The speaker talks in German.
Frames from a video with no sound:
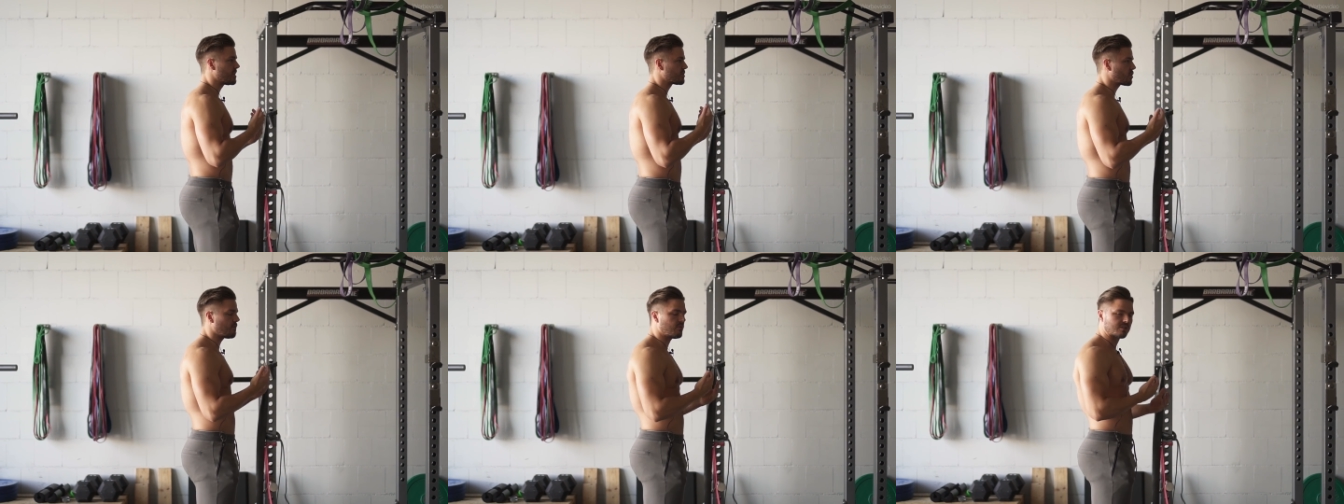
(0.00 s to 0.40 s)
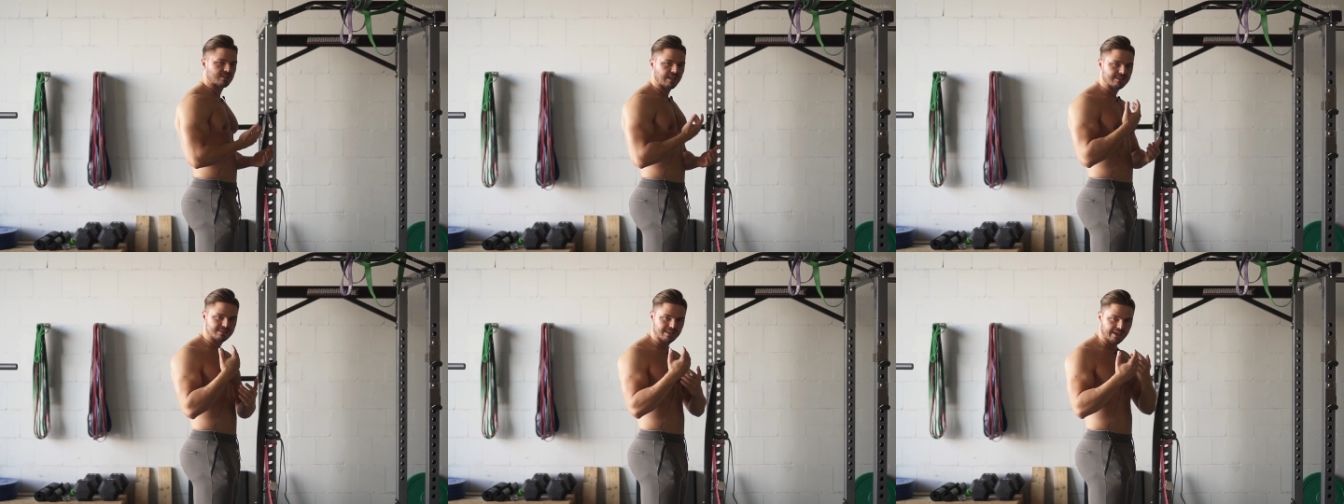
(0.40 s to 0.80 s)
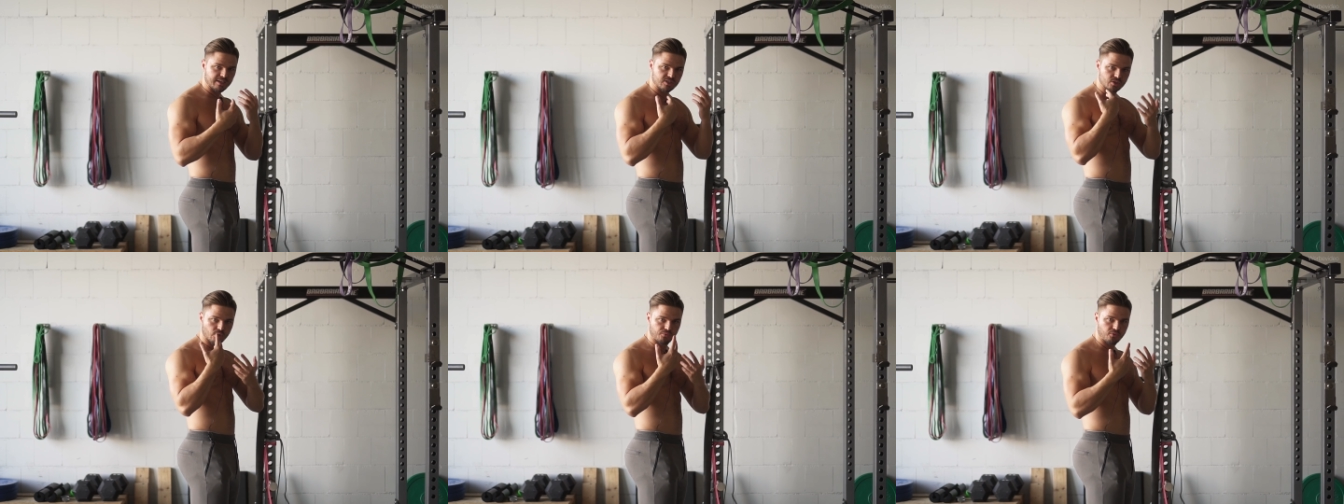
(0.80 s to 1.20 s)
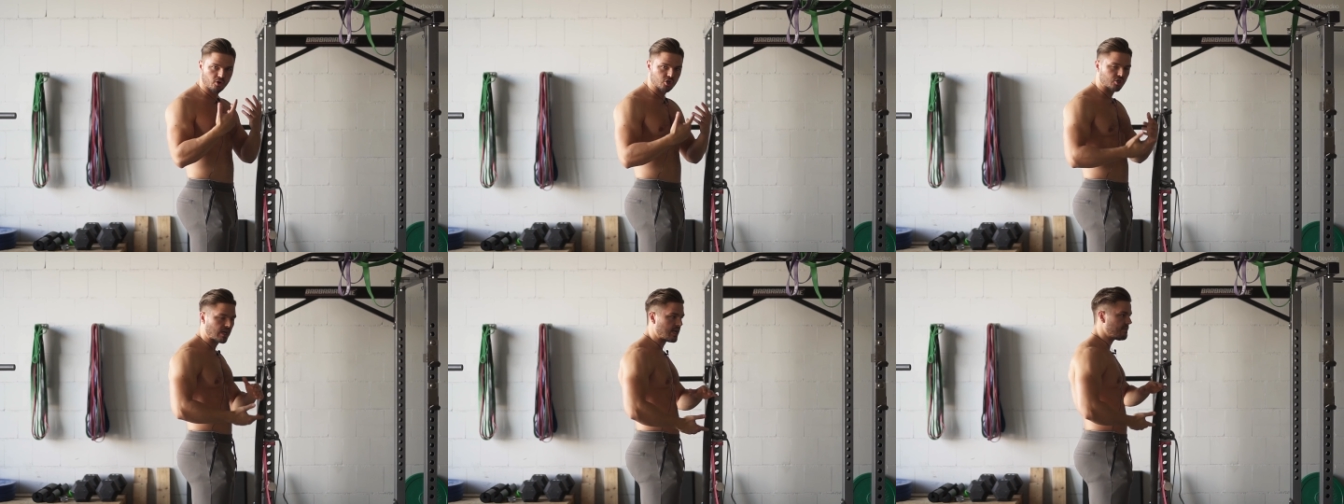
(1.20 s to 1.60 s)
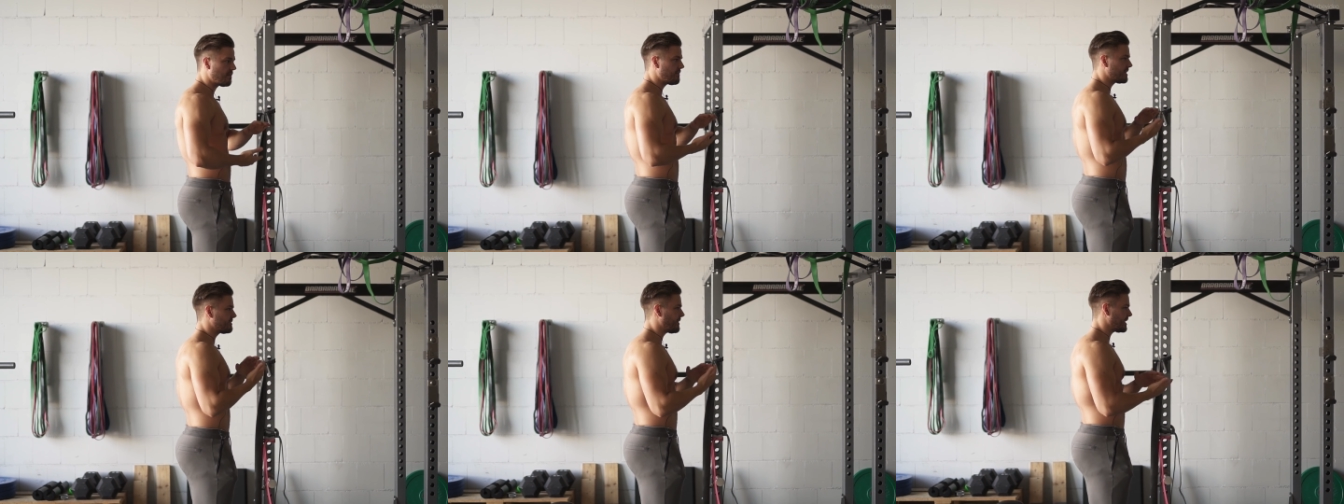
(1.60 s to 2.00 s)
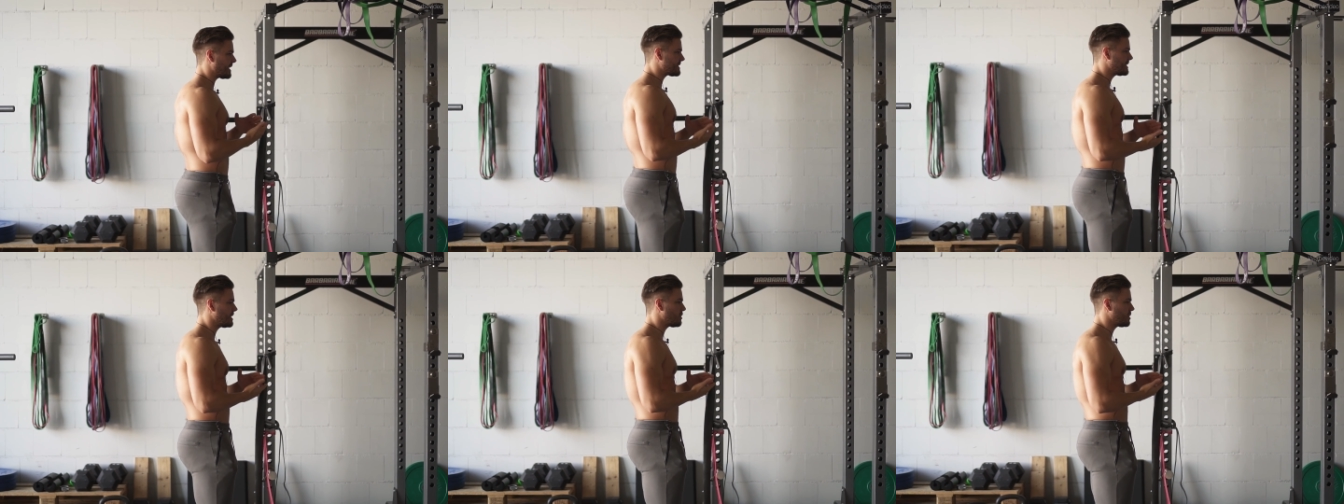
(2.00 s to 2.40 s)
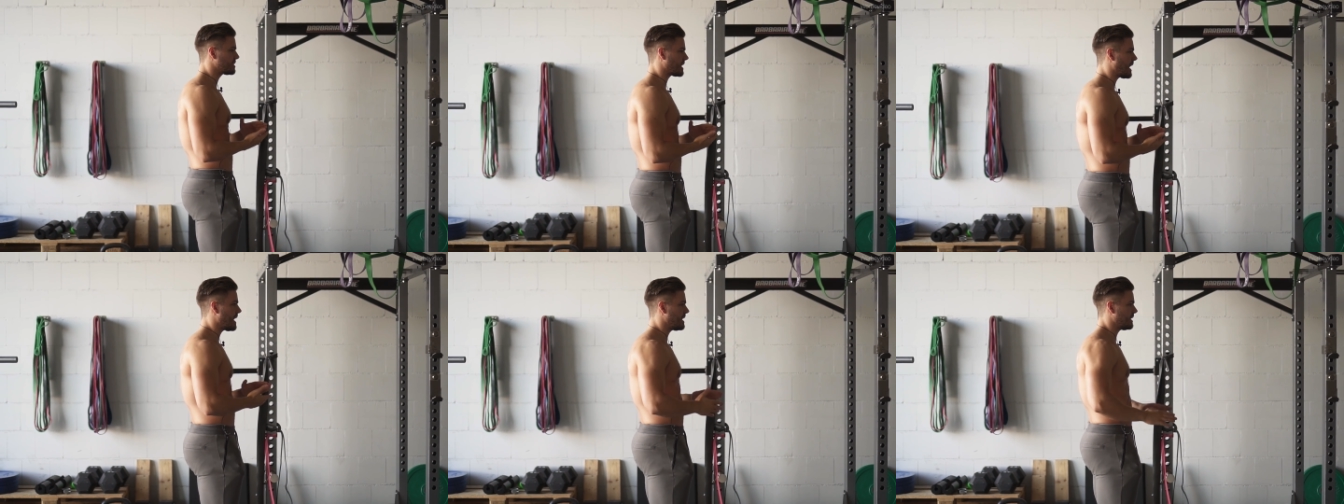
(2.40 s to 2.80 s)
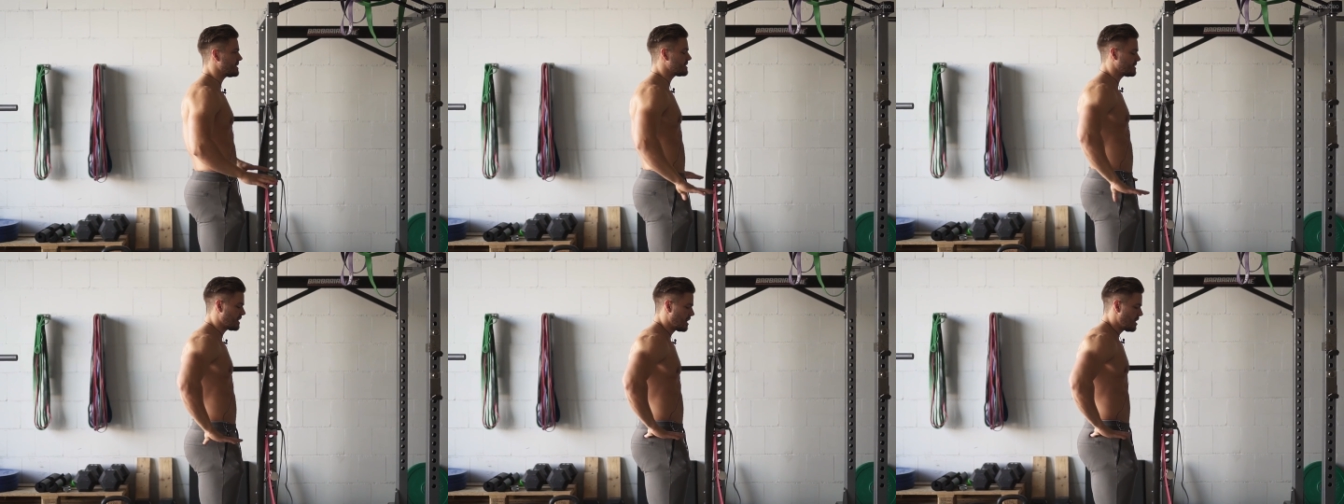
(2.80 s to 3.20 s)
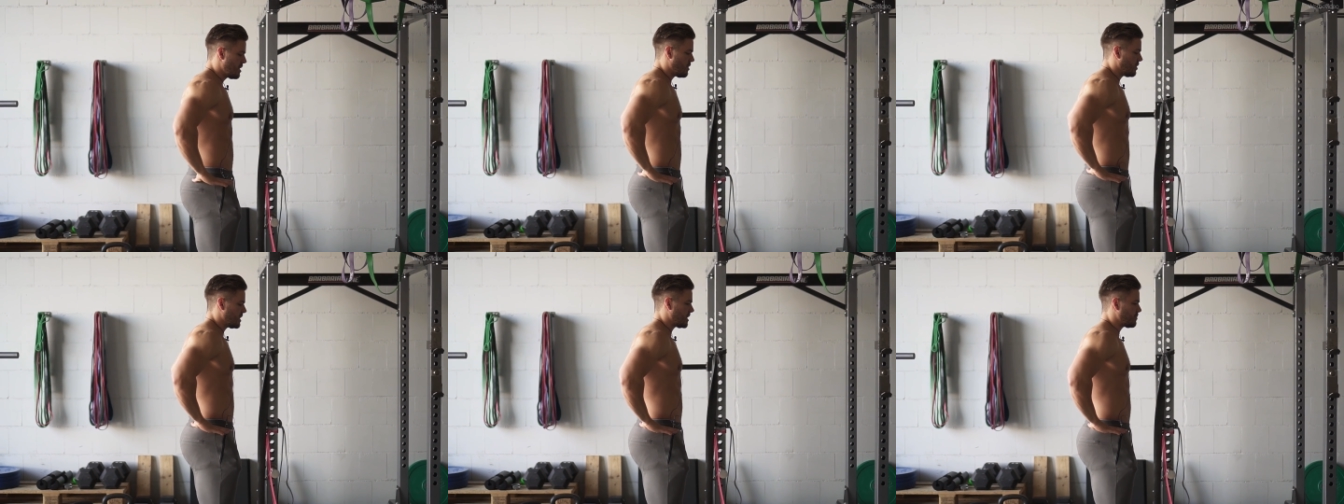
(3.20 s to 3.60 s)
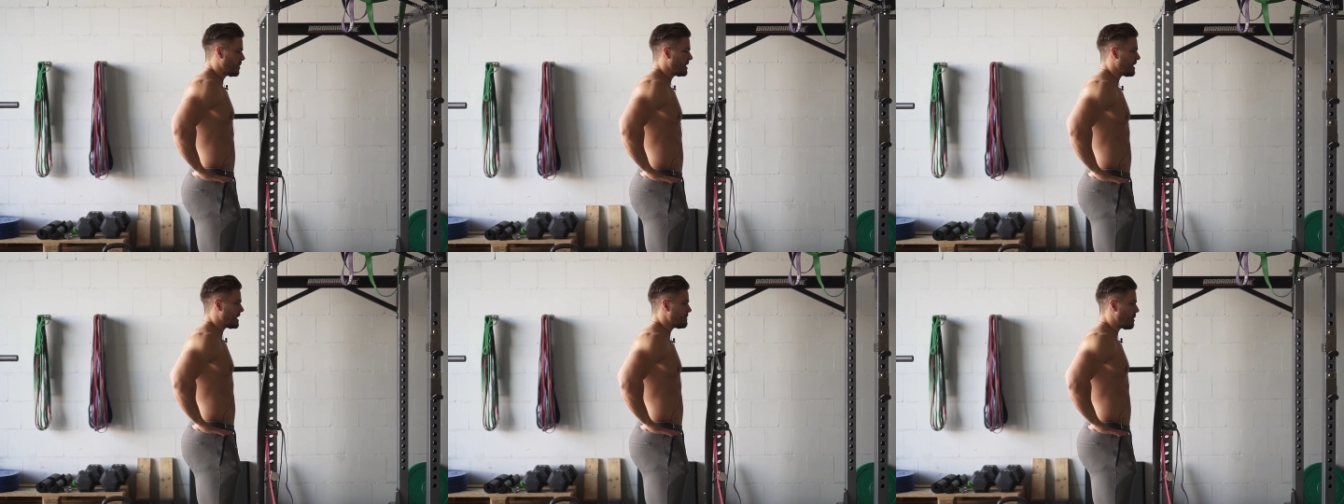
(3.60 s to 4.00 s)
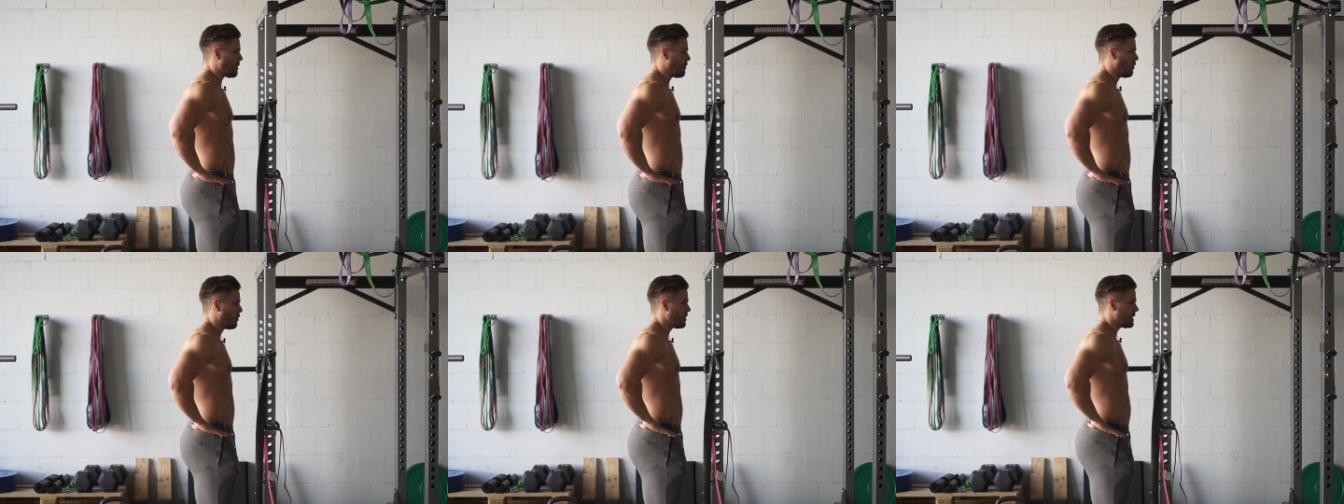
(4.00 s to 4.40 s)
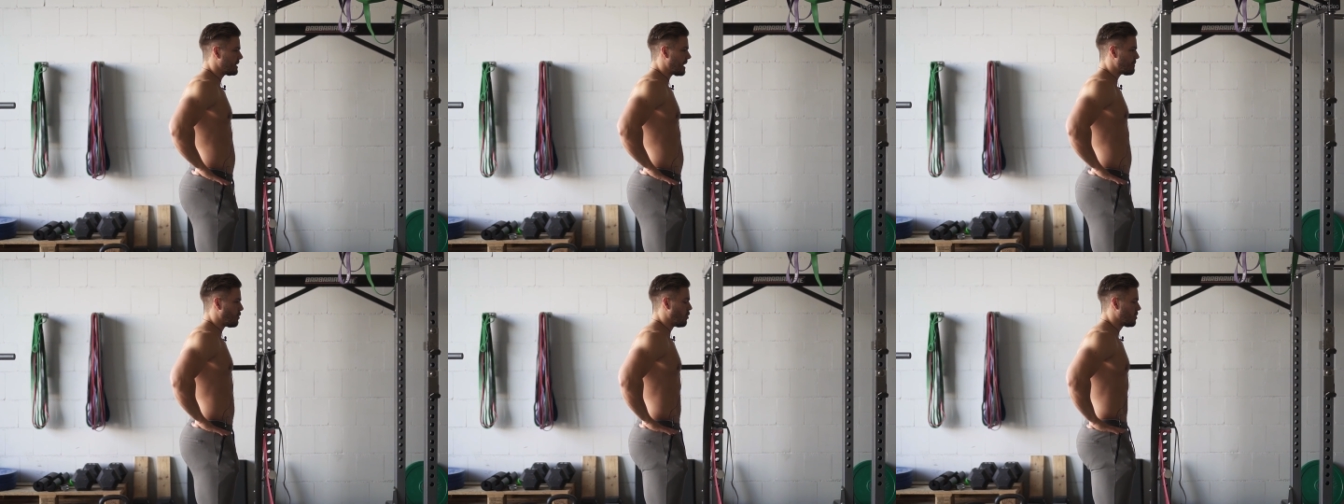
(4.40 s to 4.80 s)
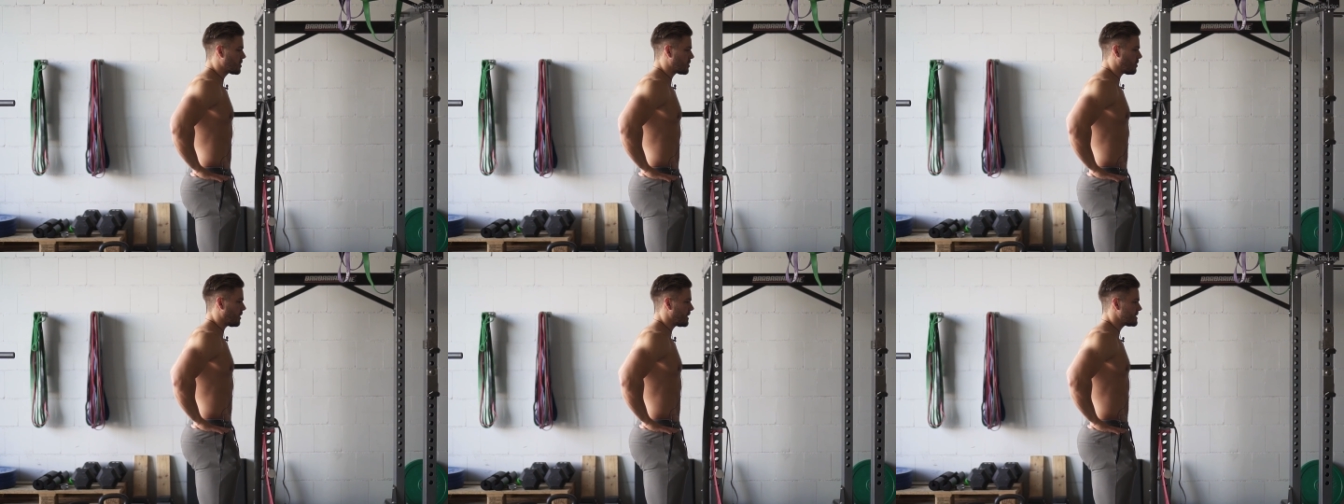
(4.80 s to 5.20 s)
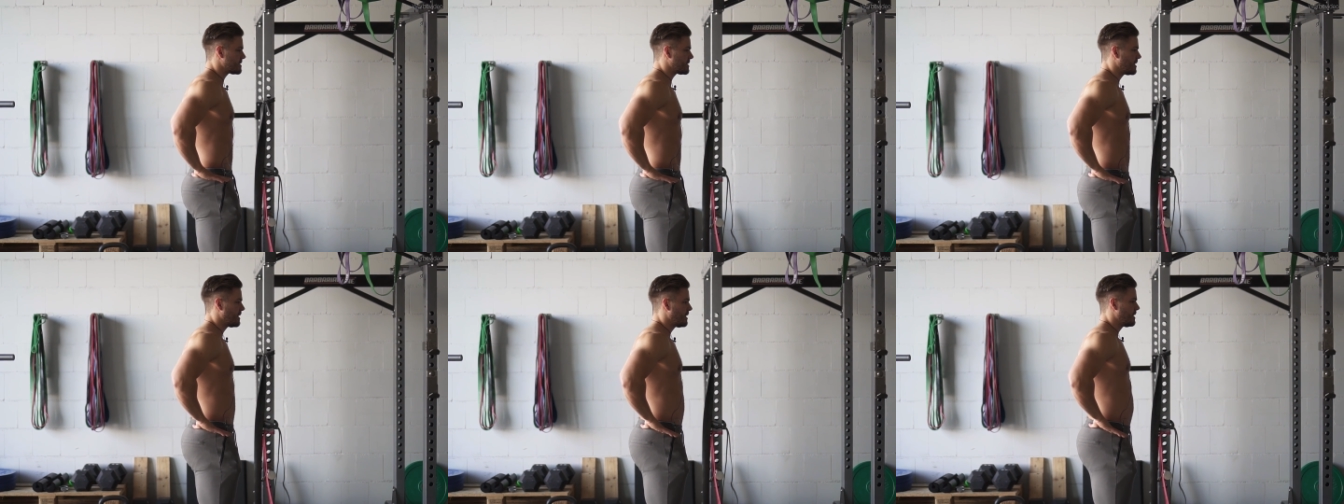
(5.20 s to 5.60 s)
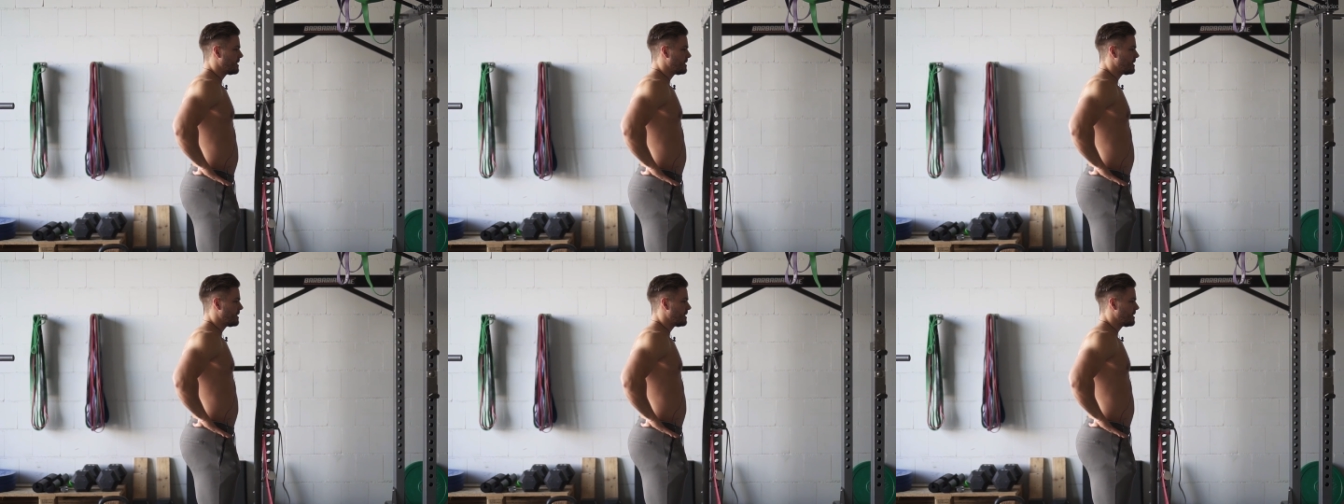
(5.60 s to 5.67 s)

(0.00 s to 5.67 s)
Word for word: Das können wir uns ganz leicht so vorstellen, wenn, wir, wenn das hier neutral ist und ich bin in einem, Hohl, in einem Hohlkreuz,